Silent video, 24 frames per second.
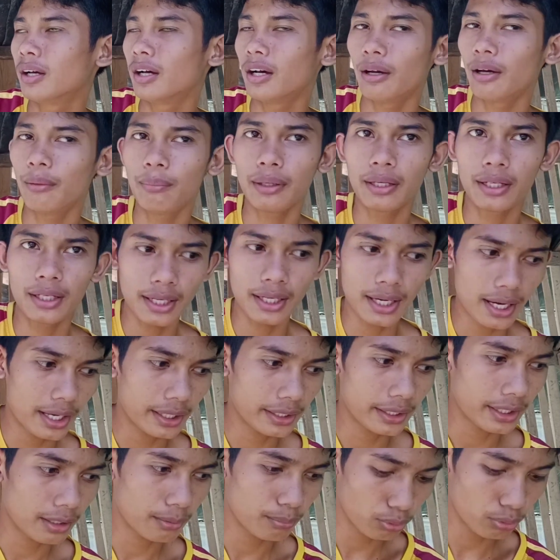uh, bigla
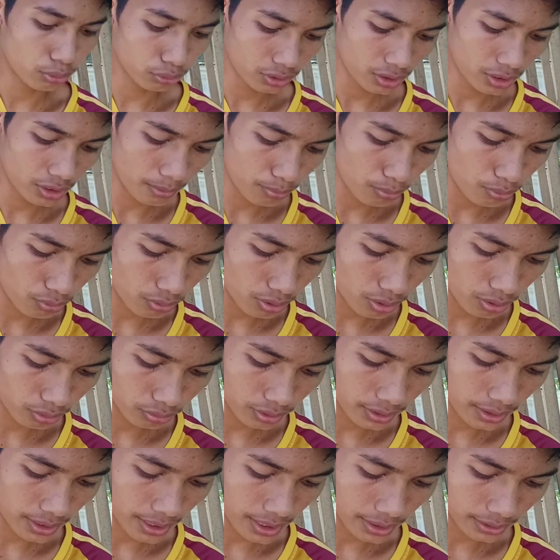na labutin na bugaw
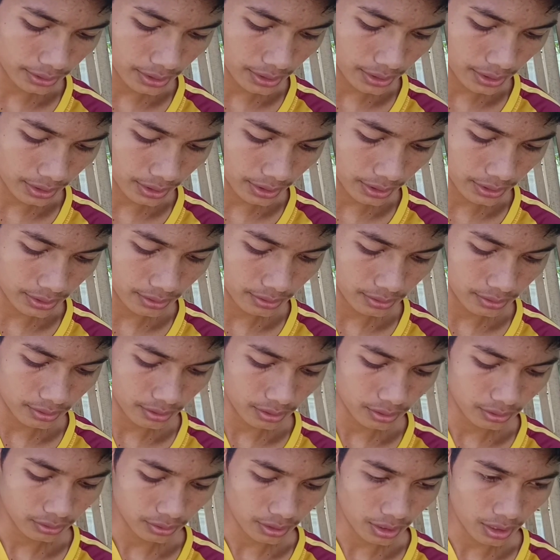din natin agad
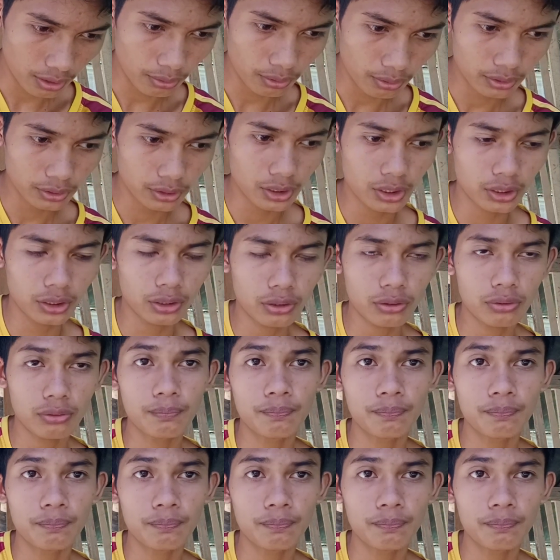ang tawag dito.